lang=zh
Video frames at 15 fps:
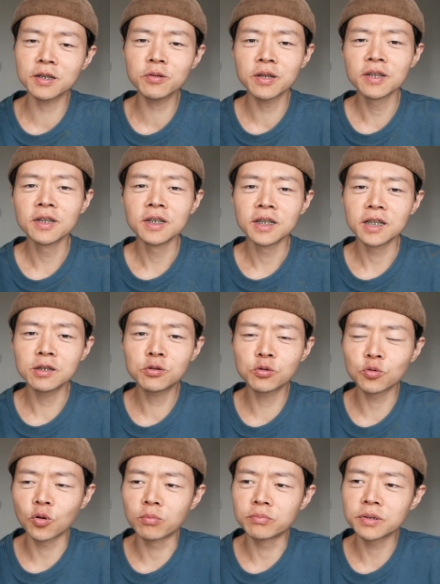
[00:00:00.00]
因为也许
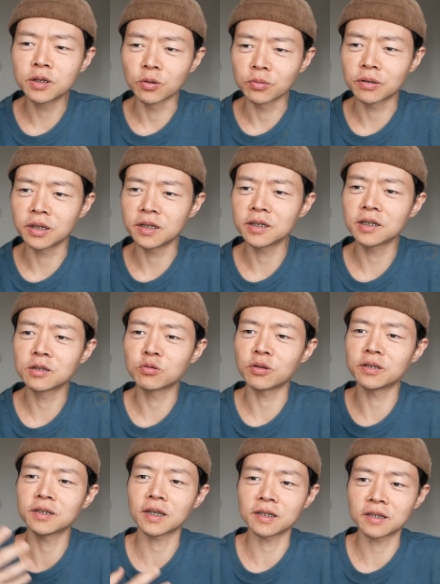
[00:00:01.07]
我们有敌人的
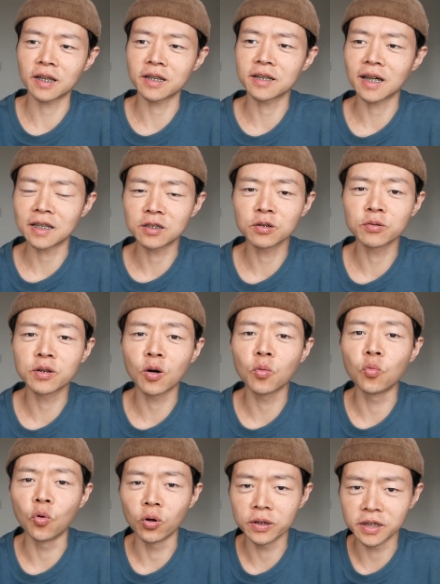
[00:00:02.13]
存在，才感受到
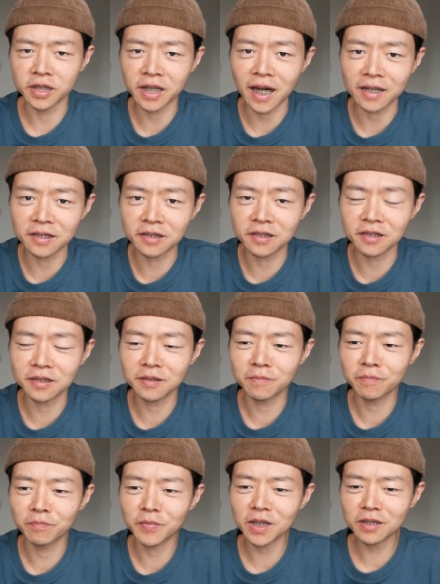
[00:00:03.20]
我的价值。
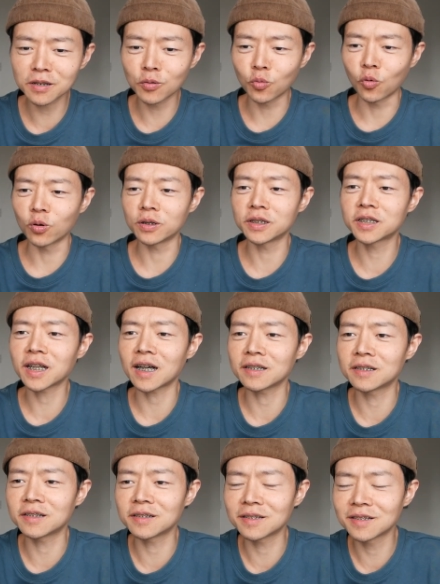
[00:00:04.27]
那这个我的价
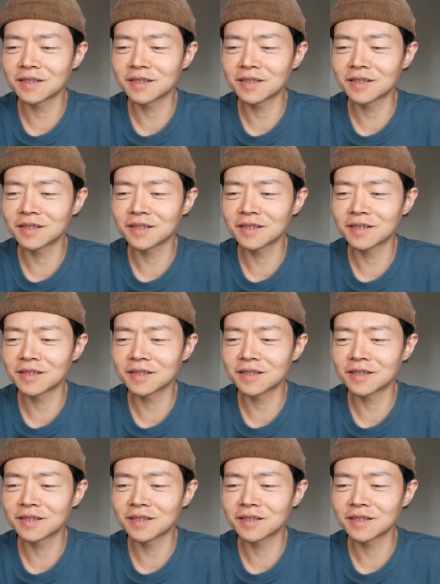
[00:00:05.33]
值，